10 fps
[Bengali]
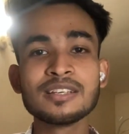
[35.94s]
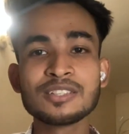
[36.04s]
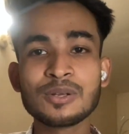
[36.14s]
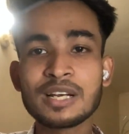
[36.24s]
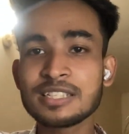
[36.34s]

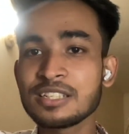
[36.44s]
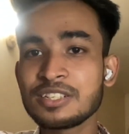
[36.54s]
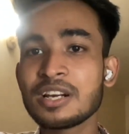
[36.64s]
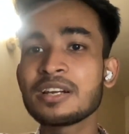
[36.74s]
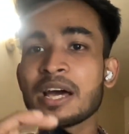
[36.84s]
সো লেটস
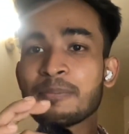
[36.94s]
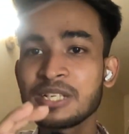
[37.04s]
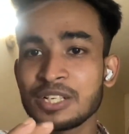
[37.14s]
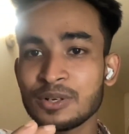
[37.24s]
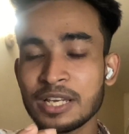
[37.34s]
স্টার্ট আর
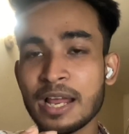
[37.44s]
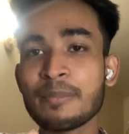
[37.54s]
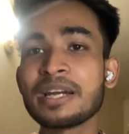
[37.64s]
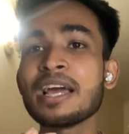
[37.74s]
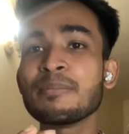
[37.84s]
বেশি কথা না
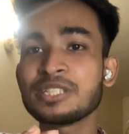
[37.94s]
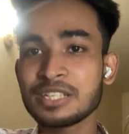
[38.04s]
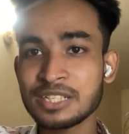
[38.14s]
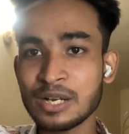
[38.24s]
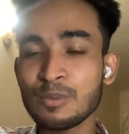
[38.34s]
বাড়িয়ে আমি
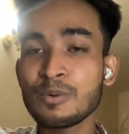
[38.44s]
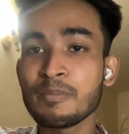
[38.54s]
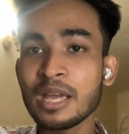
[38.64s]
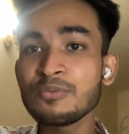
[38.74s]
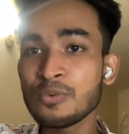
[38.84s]
চেষ্টা করব
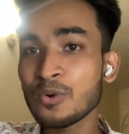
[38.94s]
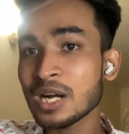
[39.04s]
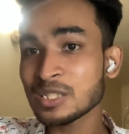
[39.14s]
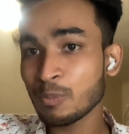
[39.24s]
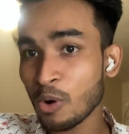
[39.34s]
মেন
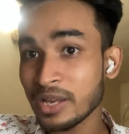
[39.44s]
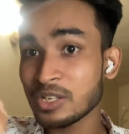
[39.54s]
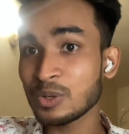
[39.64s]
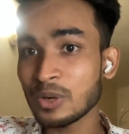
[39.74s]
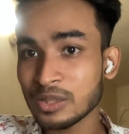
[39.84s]
ফোকাস
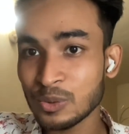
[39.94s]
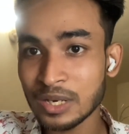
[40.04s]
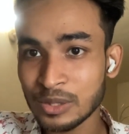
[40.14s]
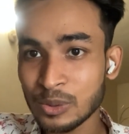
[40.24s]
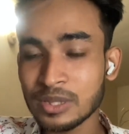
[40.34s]
পয়েন্টগুলো
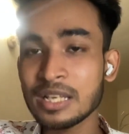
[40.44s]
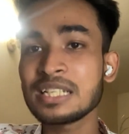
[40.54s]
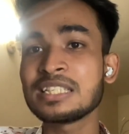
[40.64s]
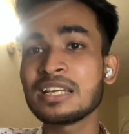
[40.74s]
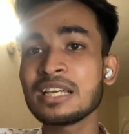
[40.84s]
তুলে ধরতে
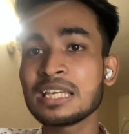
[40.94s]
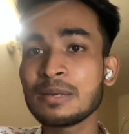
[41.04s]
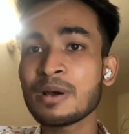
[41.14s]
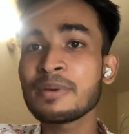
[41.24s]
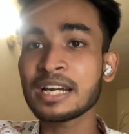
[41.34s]
যে
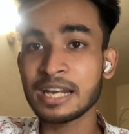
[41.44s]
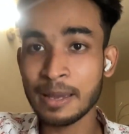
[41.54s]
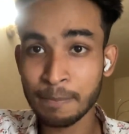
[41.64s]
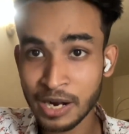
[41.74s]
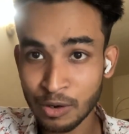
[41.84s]
কিভাবে একটা
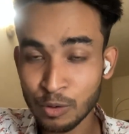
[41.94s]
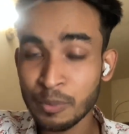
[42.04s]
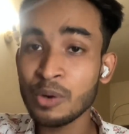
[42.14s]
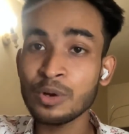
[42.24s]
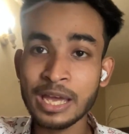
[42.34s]
অ্যাপ বানানোর
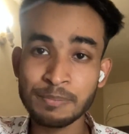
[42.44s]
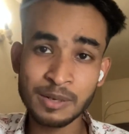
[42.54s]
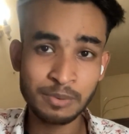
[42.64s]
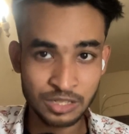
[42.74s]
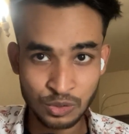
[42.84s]
পরে ওই অ্যাপটা
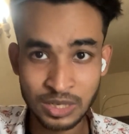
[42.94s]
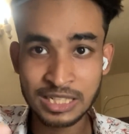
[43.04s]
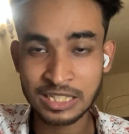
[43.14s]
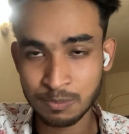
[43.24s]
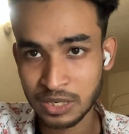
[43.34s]
প্লে স্টোরে
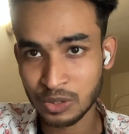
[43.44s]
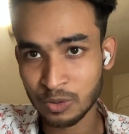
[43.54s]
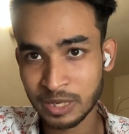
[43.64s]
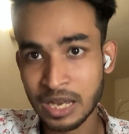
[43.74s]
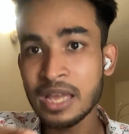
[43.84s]
সাসপেন্ড
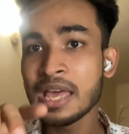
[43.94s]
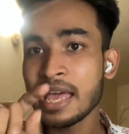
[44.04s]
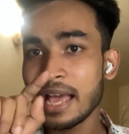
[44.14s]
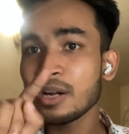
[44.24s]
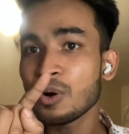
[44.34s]
করবে না
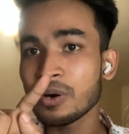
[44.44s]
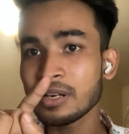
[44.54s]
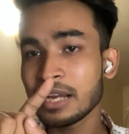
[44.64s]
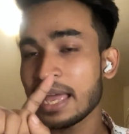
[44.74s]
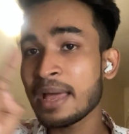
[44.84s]
এখন
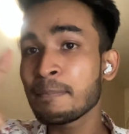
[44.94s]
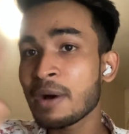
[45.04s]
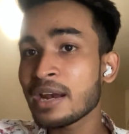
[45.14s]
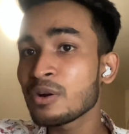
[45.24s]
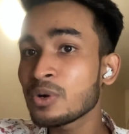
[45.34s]
অ্যাপ
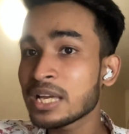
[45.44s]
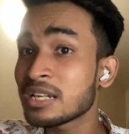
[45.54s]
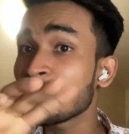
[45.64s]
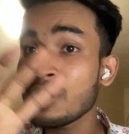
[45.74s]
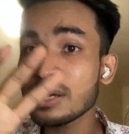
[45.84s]
বানানোর
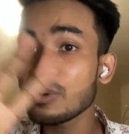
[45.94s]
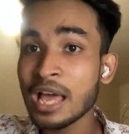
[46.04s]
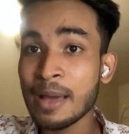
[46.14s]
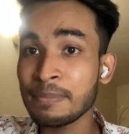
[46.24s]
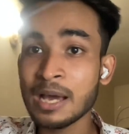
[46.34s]
ক্ষেত্রে অনেকগুলো
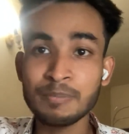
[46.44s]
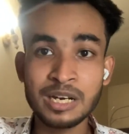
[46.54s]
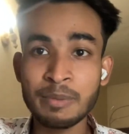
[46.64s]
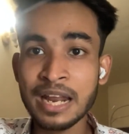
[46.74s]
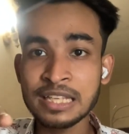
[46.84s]
অ্যাপই
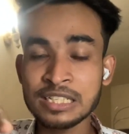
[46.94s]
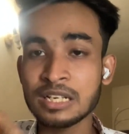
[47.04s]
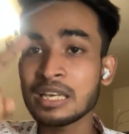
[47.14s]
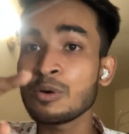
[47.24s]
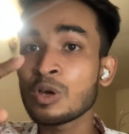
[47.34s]
আপনারা বানাইতে চান
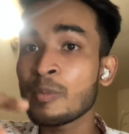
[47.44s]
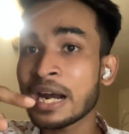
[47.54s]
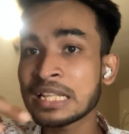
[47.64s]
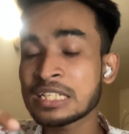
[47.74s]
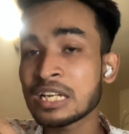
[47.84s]
কেউ কেউ
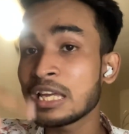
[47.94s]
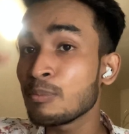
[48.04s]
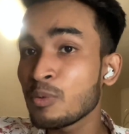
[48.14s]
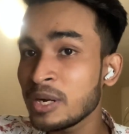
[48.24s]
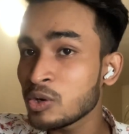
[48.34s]
বানাইতে চান
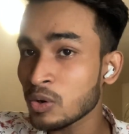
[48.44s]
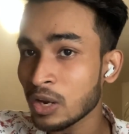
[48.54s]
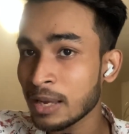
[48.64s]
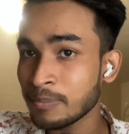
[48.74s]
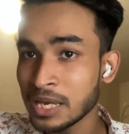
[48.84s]
ইমো ভিডিও
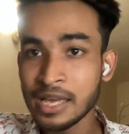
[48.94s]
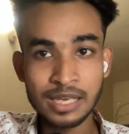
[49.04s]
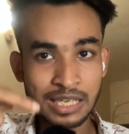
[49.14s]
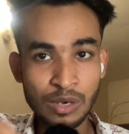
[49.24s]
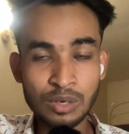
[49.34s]
কল অ্যাপ
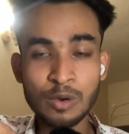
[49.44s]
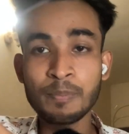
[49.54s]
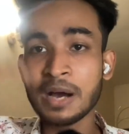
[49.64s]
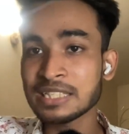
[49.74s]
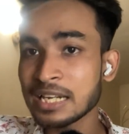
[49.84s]
কেউ কেউ
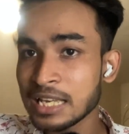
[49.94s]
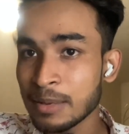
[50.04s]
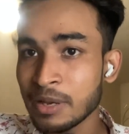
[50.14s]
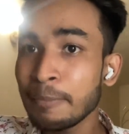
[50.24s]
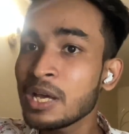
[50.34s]
পাজেল
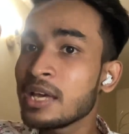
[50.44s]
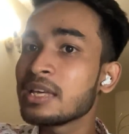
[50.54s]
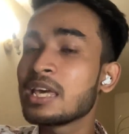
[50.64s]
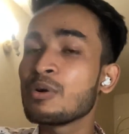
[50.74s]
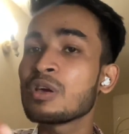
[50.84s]
গেম অ্যাপ
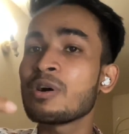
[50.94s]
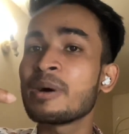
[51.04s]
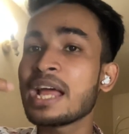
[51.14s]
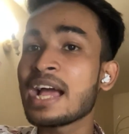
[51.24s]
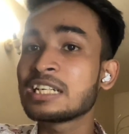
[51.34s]
কেউ কেউ
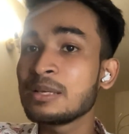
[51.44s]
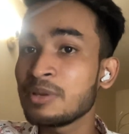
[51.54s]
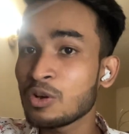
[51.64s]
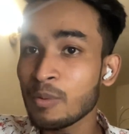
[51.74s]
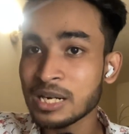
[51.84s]
আবার অ্যাক্টিভ
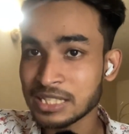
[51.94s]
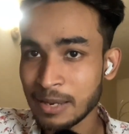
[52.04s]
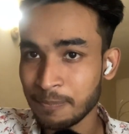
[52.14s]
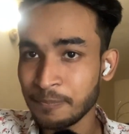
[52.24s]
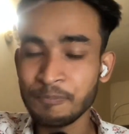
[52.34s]
ই কমার্স
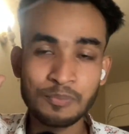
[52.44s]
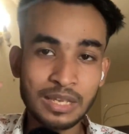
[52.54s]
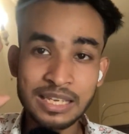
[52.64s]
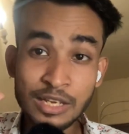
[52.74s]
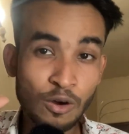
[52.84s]
অ্যাপ
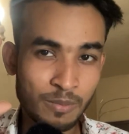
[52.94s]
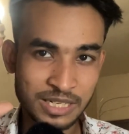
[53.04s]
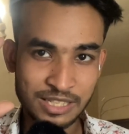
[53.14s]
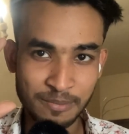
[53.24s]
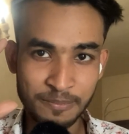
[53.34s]
ই
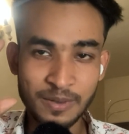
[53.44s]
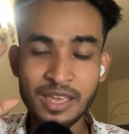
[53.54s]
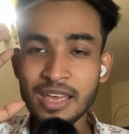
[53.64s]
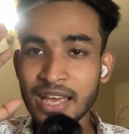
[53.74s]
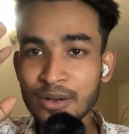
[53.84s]
কমার্স অ্যাপ
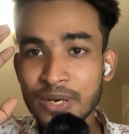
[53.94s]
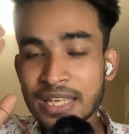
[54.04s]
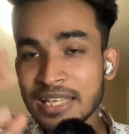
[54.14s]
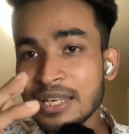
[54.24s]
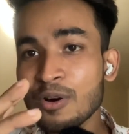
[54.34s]
এখন এই
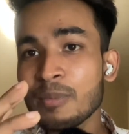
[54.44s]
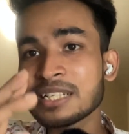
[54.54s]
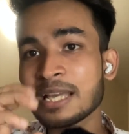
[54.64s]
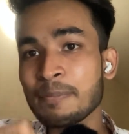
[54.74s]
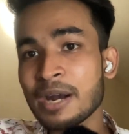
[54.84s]
ই
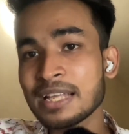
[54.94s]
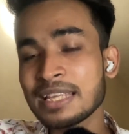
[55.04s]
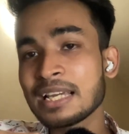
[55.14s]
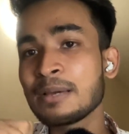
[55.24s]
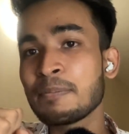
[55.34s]
কমার্স অ্যাপ বানাইতে
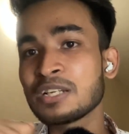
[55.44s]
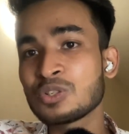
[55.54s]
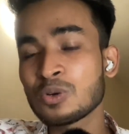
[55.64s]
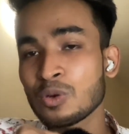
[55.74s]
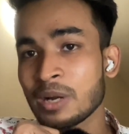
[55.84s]
গেলে প্লে
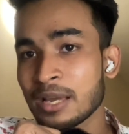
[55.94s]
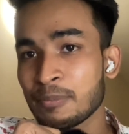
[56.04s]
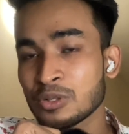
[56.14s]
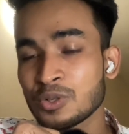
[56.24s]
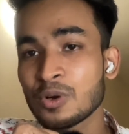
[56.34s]
স্টোর তোমাকে
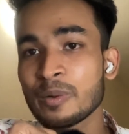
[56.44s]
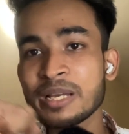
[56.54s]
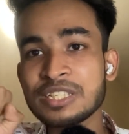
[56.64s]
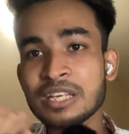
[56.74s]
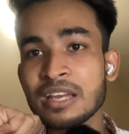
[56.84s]
প্রশ্ন করবে
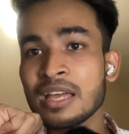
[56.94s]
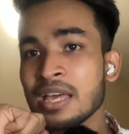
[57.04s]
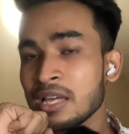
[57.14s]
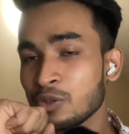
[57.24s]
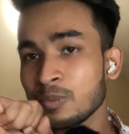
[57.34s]
যে
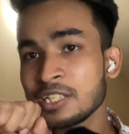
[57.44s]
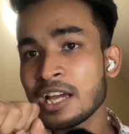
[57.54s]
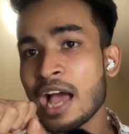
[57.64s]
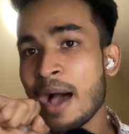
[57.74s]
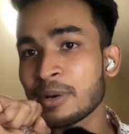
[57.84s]
তুমি যে
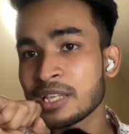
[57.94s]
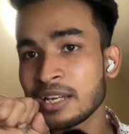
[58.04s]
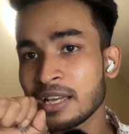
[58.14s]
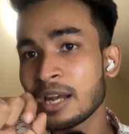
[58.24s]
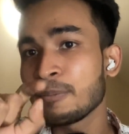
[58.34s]
আমাদের
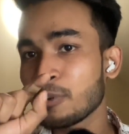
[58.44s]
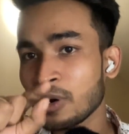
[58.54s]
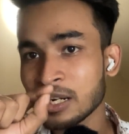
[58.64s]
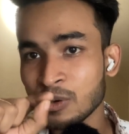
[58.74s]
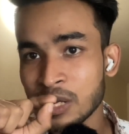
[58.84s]
এইখানে
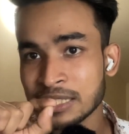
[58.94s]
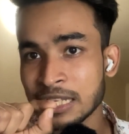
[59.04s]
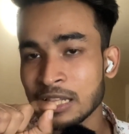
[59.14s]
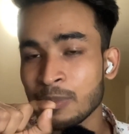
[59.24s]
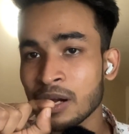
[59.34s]
প্রোডাক্টগুলো
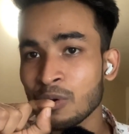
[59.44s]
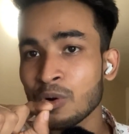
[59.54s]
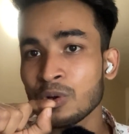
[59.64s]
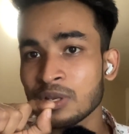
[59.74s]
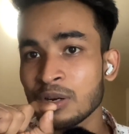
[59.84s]
সেল দিবা
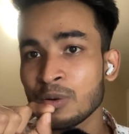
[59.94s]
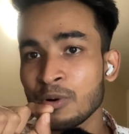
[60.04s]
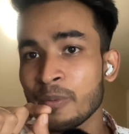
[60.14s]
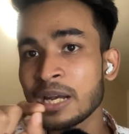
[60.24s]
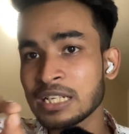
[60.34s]
কখনো তো এরকম
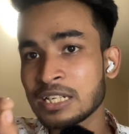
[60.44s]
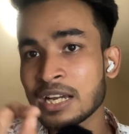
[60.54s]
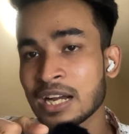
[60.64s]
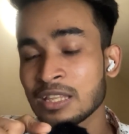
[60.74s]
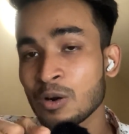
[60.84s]
হবে না যে
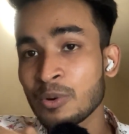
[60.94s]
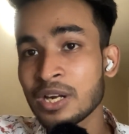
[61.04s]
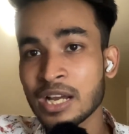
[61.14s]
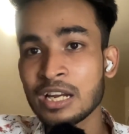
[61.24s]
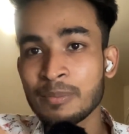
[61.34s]
টাকা দেওয়ার পরে
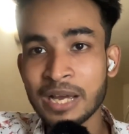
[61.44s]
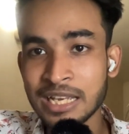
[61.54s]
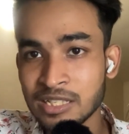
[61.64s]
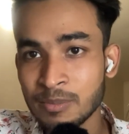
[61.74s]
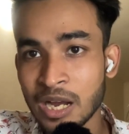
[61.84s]
টাকা নিয়ে
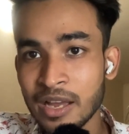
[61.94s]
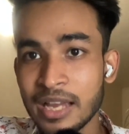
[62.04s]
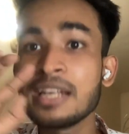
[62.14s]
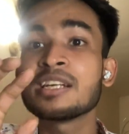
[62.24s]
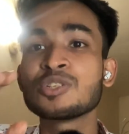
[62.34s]
ভাইগা যাবা
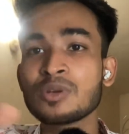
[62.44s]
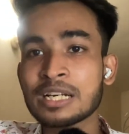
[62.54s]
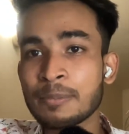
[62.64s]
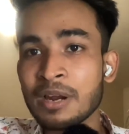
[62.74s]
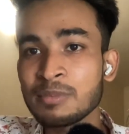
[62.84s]
এটার জন্য
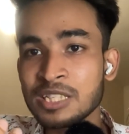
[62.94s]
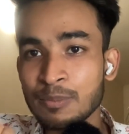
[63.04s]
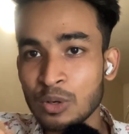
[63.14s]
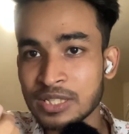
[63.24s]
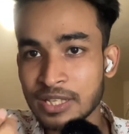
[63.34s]
একটা প্রাইভেসি
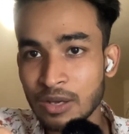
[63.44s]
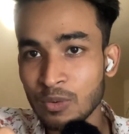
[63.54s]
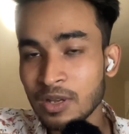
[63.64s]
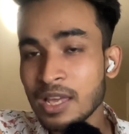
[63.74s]
পলিসি দাও